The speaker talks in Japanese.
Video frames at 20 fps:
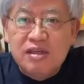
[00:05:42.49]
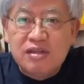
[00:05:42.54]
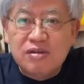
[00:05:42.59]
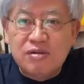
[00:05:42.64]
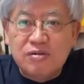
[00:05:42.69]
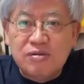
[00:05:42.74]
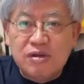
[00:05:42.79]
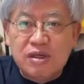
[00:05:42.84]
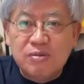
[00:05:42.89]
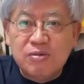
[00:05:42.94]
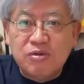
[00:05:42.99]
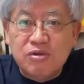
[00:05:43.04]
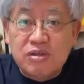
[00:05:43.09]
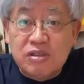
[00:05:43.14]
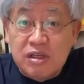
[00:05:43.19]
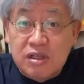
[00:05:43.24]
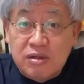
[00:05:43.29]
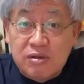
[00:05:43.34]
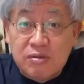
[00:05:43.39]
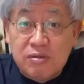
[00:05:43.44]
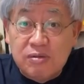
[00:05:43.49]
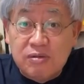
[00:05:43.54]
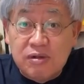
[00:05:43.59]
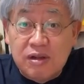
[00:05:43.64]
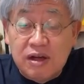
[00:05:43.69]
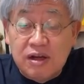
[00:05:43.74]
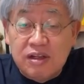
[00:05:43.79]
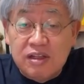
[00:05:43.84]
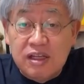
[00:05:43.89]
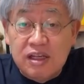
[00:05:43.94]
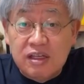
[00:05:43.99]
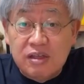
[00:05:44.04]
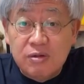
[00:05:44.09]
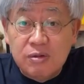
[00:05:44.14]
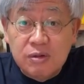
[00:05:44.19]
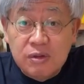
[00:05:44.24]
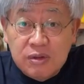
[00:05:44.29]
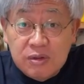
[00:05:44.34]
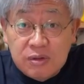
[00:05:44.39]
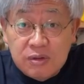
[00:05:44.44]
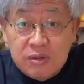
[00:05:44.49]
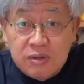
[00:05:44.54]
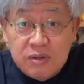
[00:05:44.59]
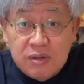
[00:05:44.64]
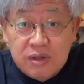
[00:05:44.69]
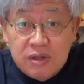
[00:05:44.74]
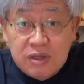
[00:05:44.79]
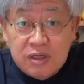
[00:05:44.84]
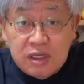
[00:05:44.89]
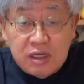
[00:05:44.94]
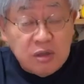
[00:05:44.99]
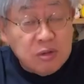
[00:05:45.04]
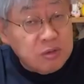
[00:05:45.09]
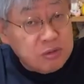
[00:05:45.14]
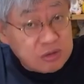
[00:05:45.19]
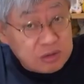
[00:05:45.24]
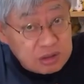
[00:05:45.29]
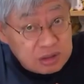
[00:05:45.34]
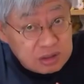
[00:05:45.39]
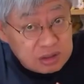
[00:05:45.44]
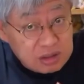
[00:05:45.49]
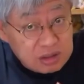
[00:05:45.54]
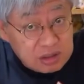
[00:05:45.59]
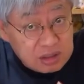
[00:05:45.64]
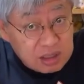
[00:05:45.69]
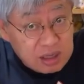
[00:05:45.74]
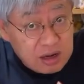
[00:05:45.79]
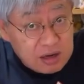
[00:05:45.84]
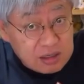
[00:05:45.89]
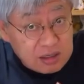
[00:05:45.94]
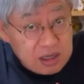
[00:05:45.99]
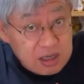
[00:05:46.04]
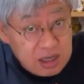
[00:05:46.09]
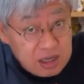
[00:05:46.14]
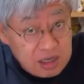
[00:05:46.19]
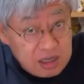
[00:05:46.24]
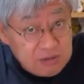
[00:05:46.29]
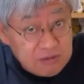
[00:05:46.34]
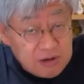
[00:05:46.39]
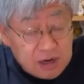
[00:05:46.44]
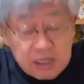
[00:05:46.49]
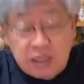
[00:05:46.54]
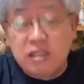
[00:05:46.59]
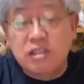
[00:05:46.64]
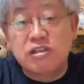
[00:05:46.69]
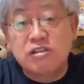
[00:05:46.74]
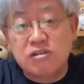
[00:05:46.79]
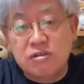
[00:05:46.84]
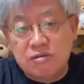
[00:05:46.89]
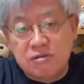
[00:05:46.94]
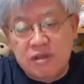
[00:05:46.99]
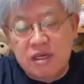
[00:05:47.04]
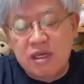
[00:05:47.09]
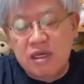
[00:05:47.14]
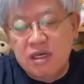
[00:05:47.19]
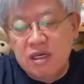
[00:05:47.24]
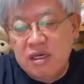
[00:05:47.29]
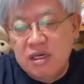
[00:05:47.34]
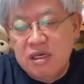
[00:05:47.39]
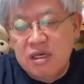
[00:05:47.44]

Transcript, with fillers: その江森さんの本の中でいろいろ拾って、たわけですよね。